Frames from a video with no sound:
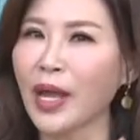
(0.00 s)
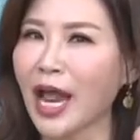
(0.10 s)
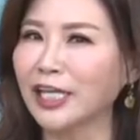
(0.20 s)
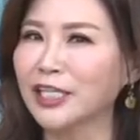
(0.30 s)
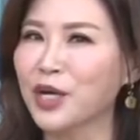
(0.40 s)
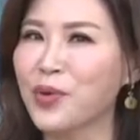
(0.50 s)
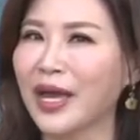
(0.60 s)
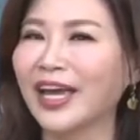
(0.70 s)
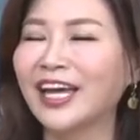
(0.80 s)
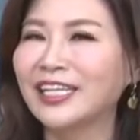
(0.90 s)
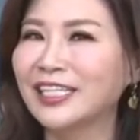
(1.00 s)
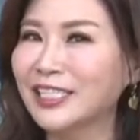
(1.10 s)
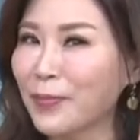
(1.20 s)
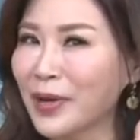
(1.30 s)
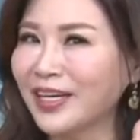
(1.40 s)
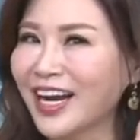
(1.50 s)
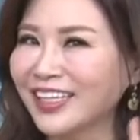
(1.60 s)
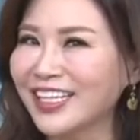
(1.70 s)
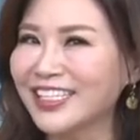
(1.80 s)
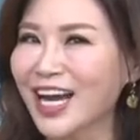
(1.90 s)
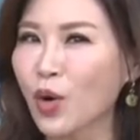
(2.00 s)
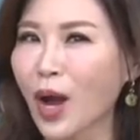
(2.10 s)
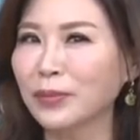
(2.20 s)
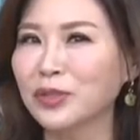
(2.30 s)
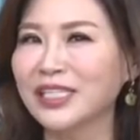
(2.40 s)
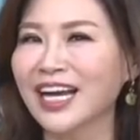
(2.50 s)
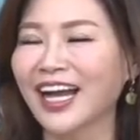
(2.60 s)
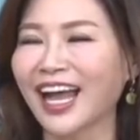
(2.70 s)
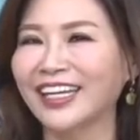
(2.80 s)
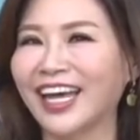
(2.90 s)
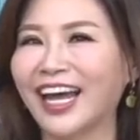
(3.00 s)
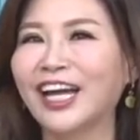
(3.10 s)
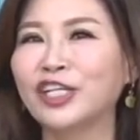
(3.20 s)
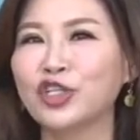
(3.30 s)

未来一个月什么让人家刮目相看呢？